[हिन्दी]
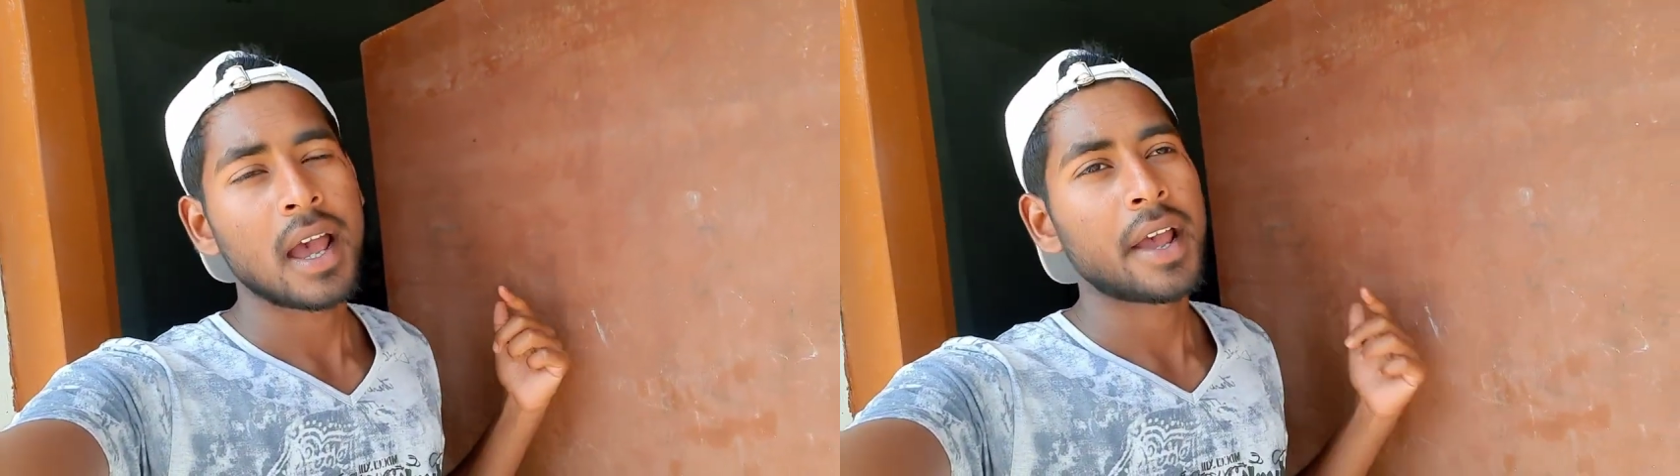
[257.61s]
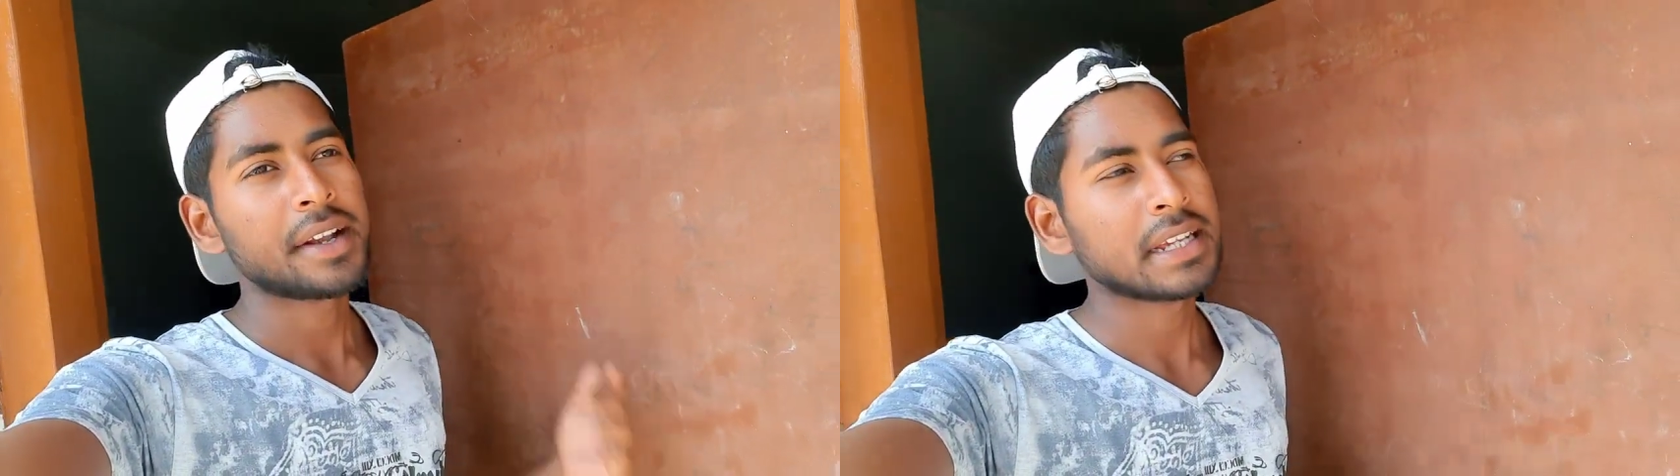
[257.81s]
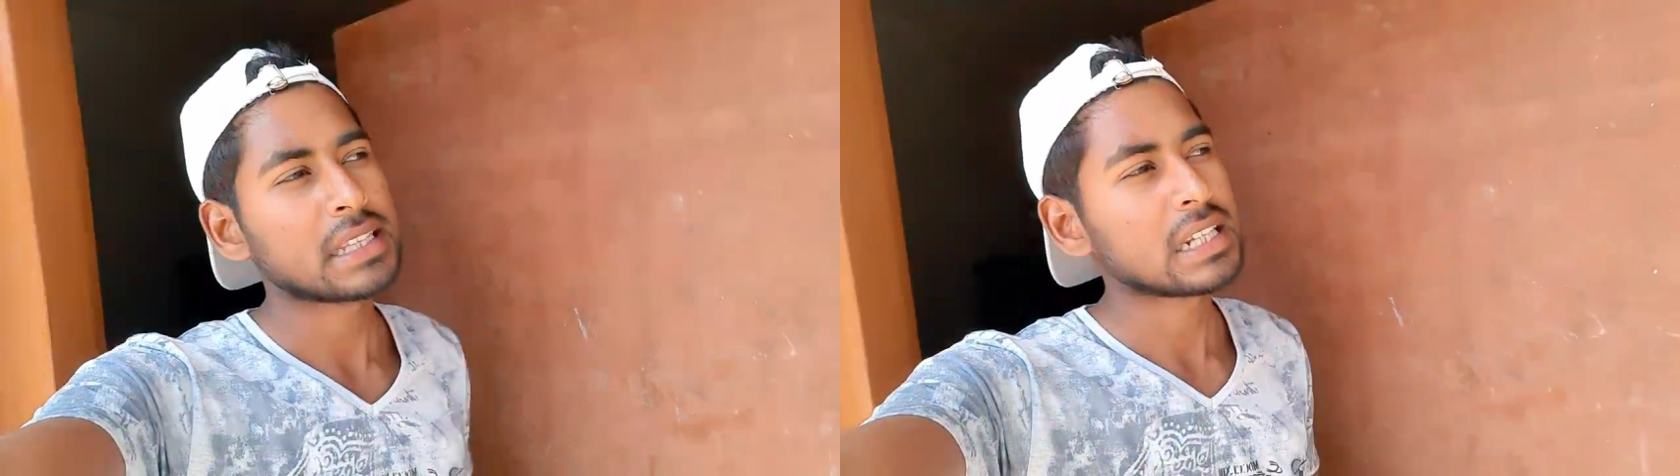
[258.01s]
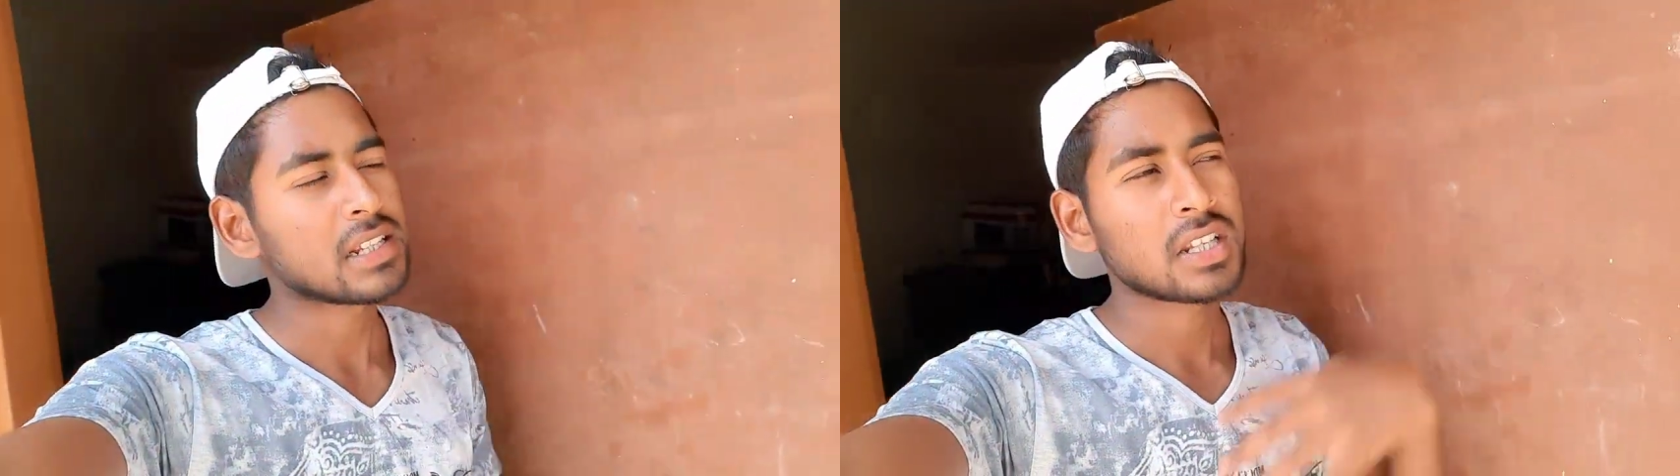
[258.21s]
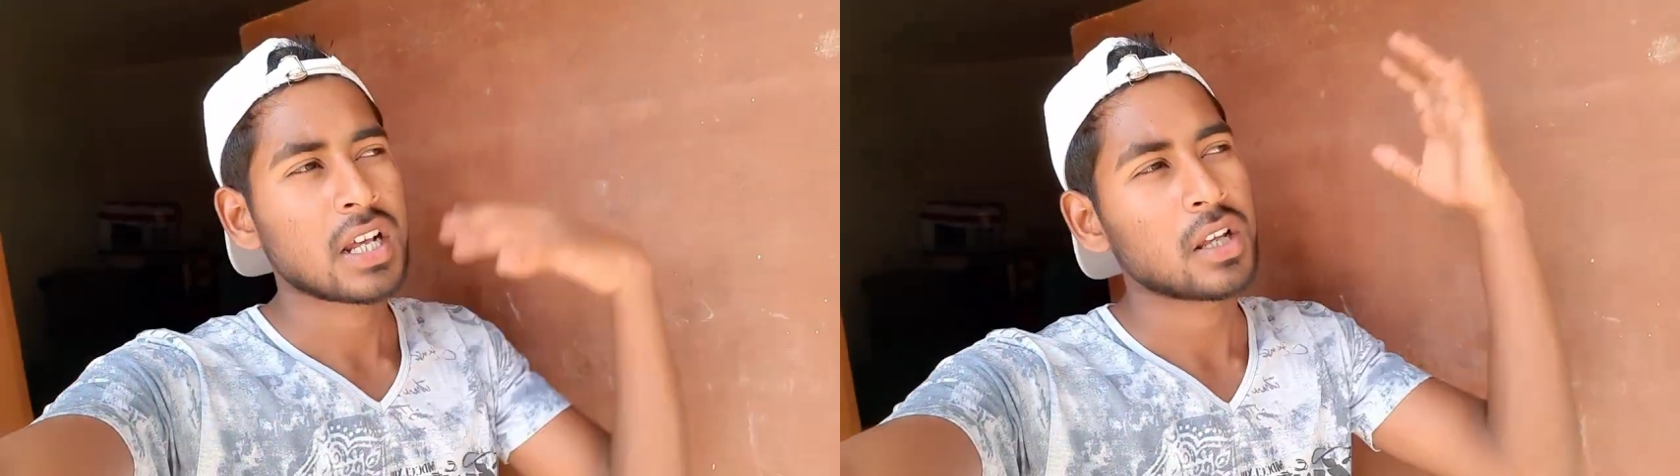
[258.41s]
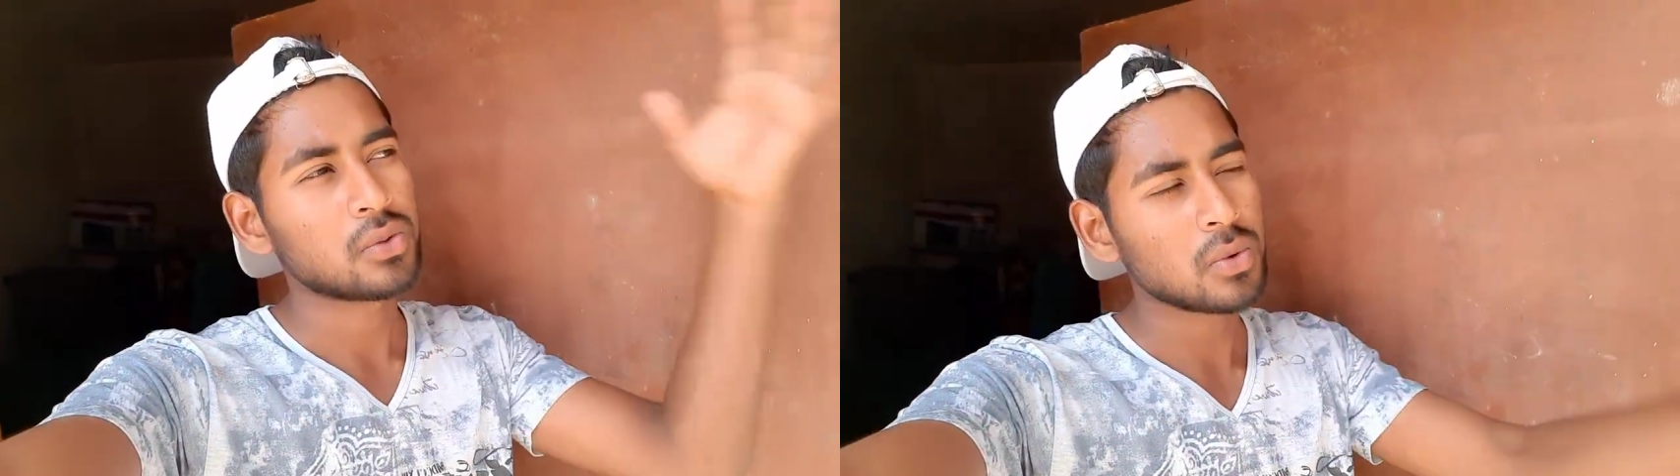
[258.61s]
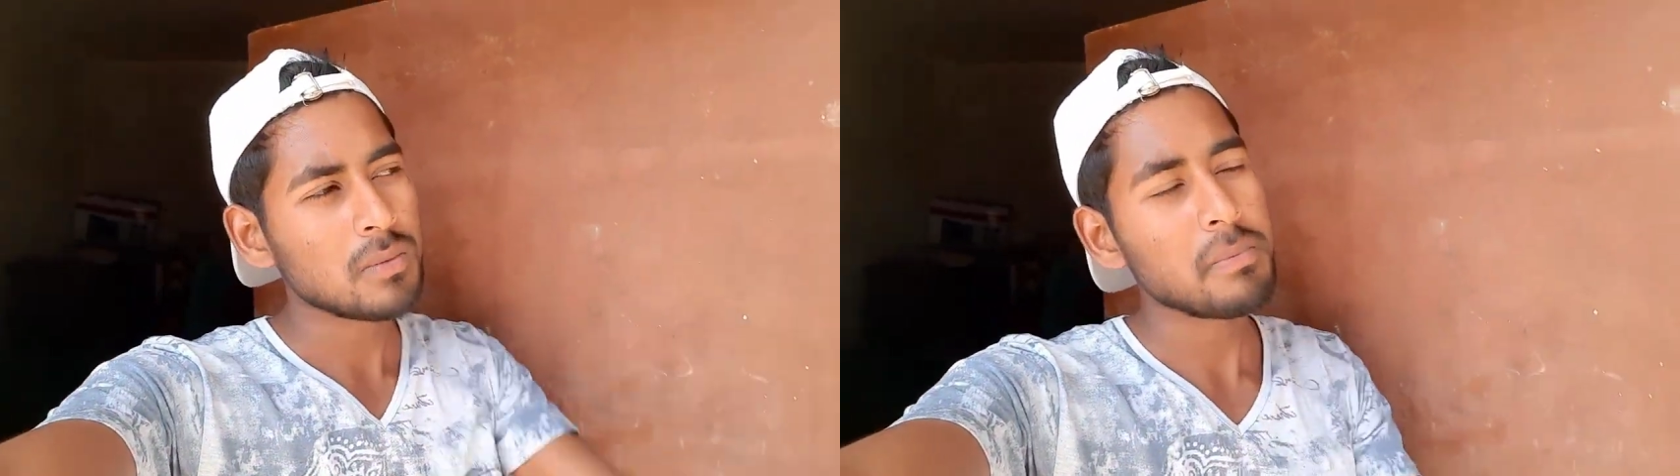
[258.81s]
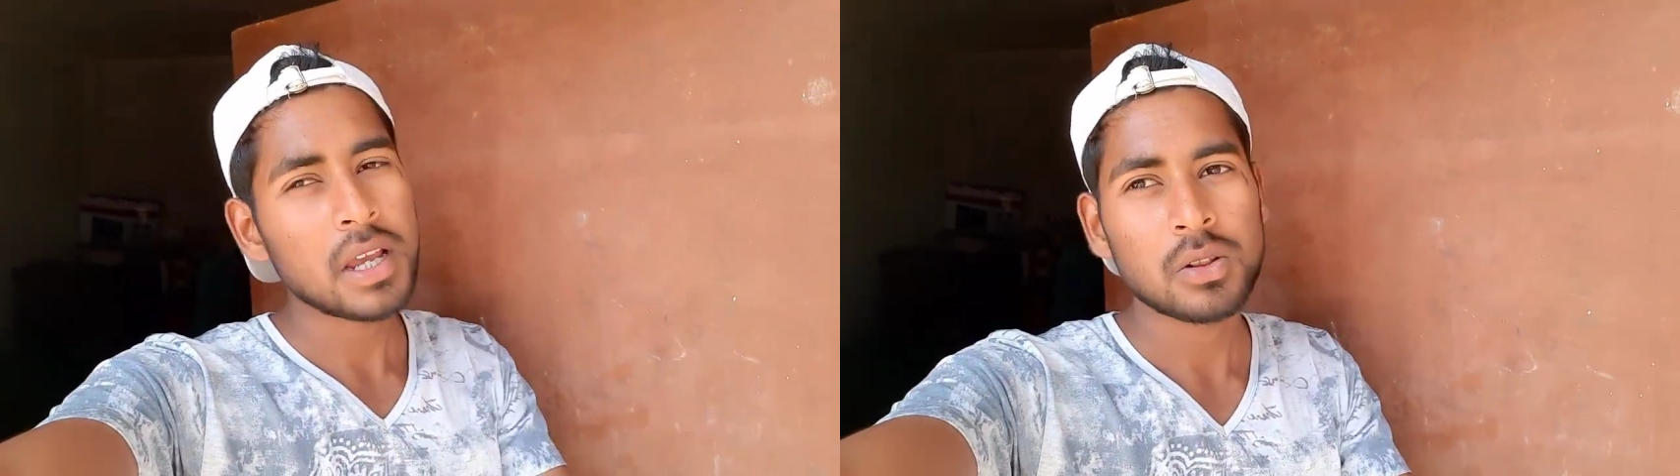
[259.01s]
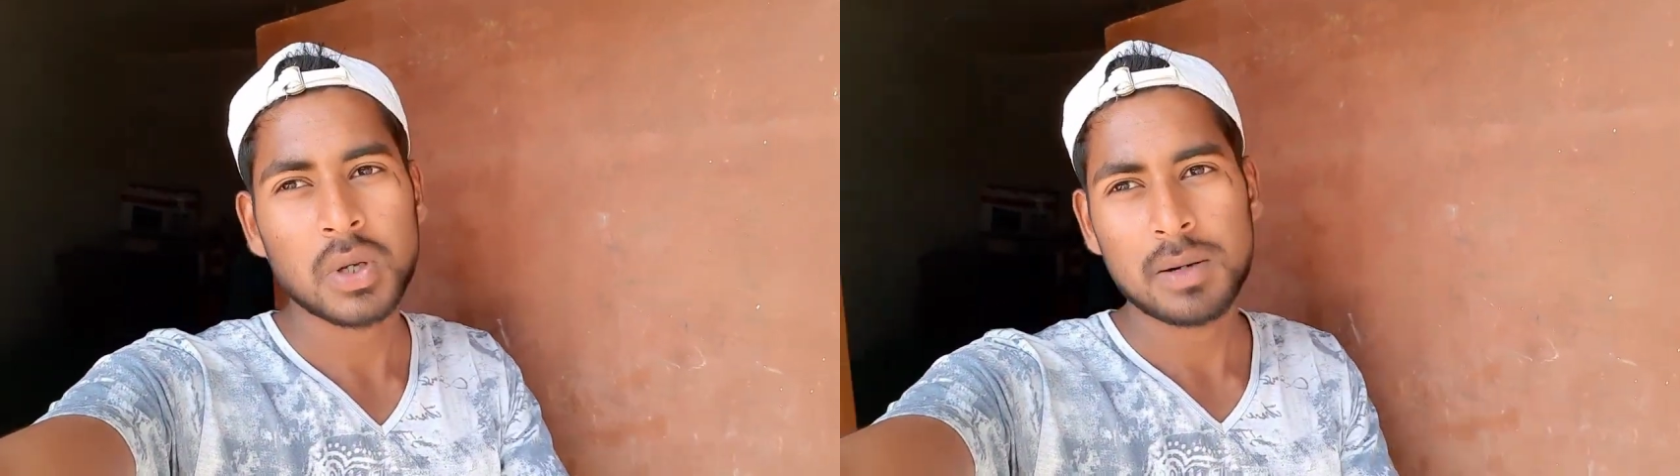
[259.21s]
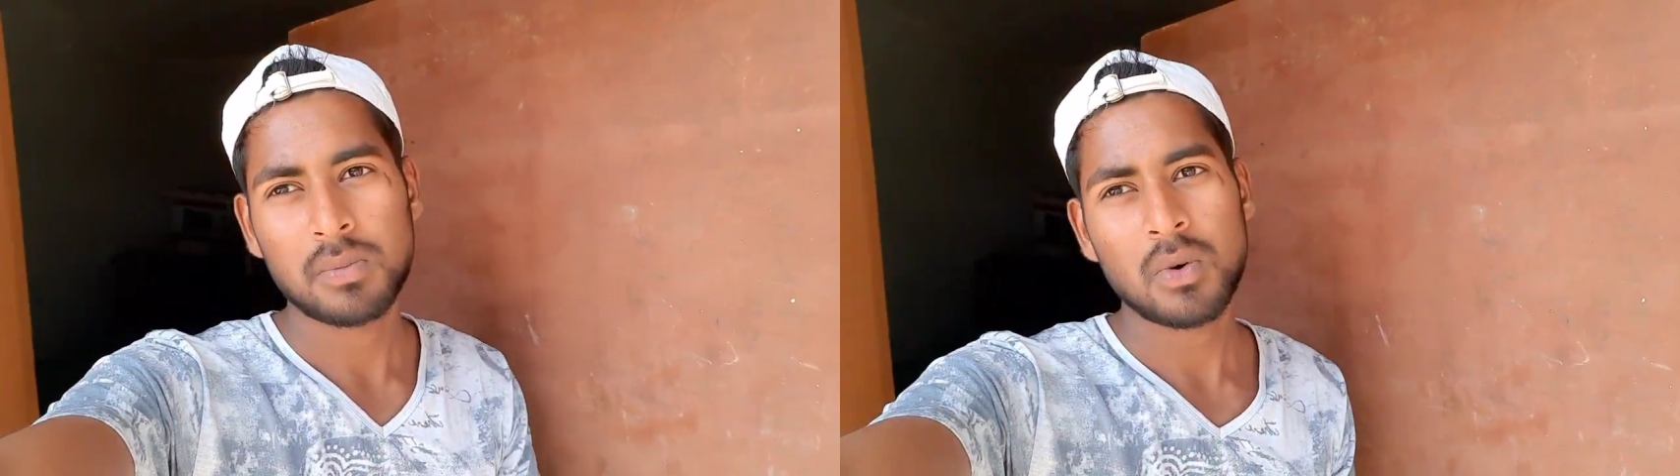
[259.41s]
एंड इतना सारा धूप में तो
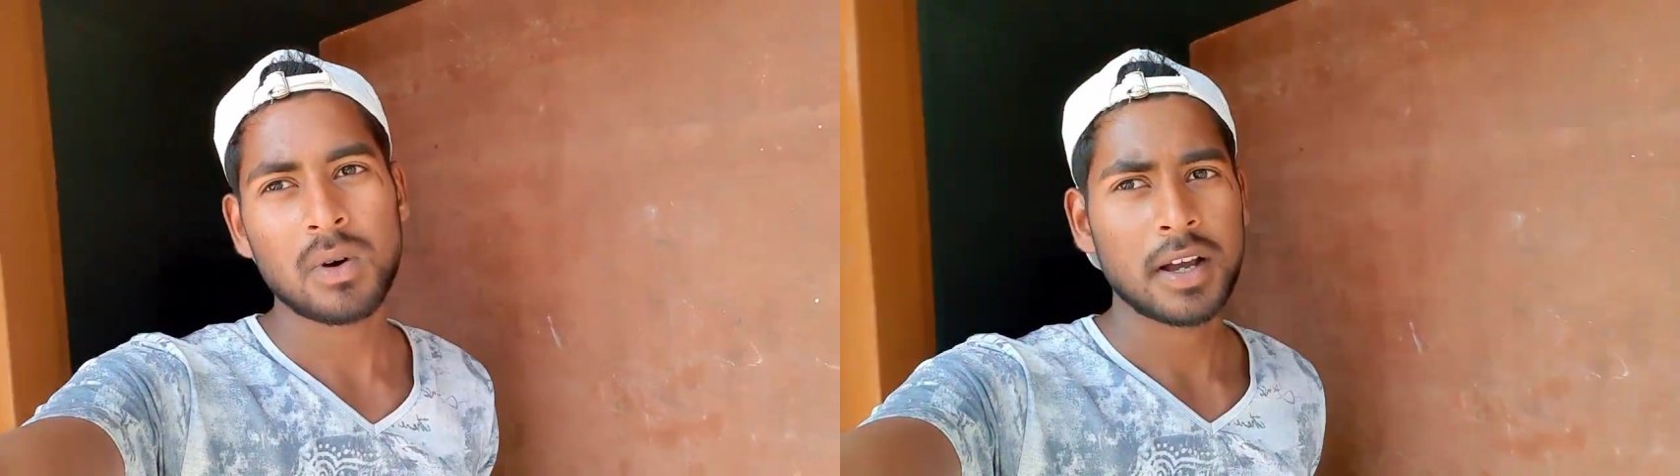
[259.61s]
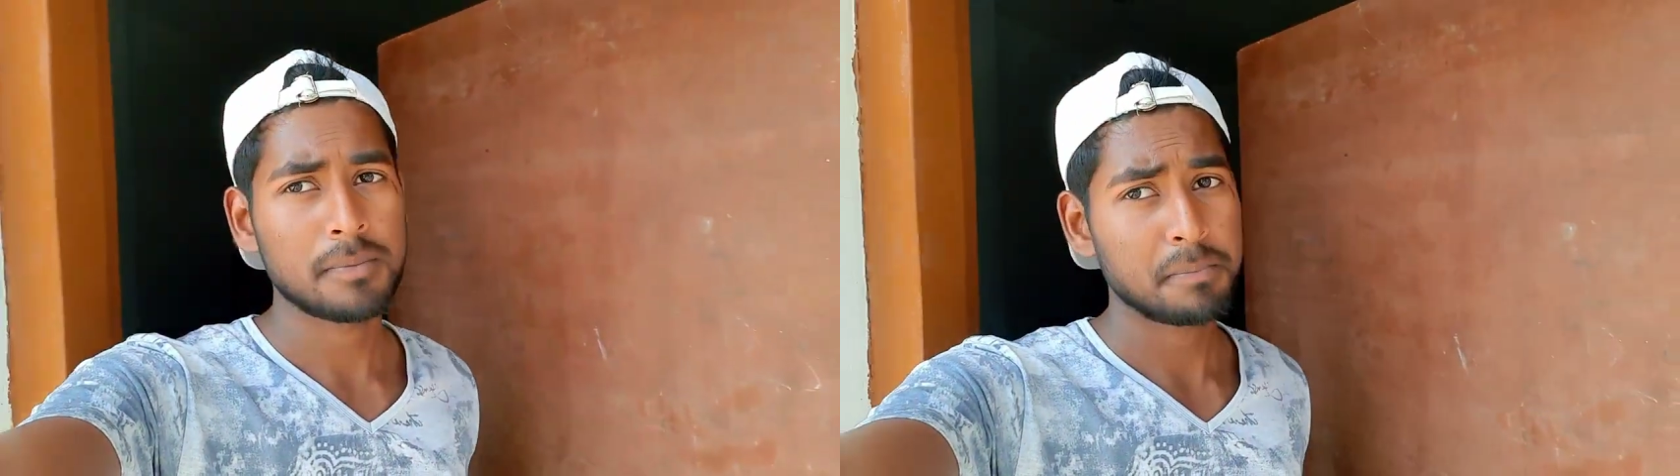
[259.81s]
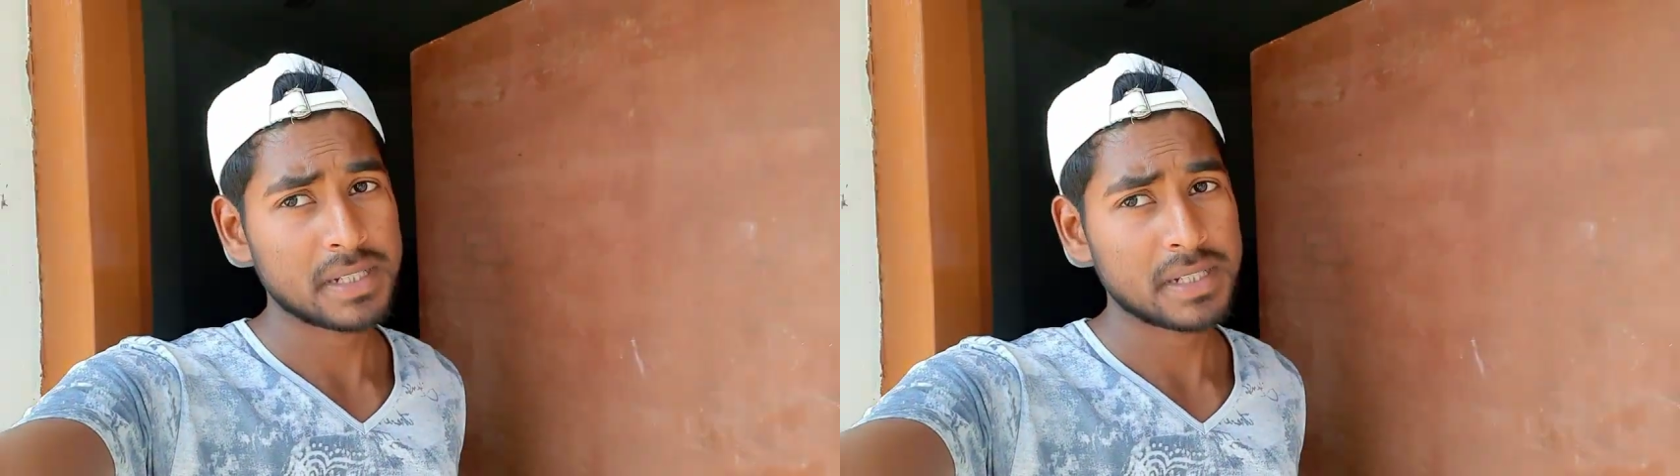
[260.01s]
यार ब्लॉग अगर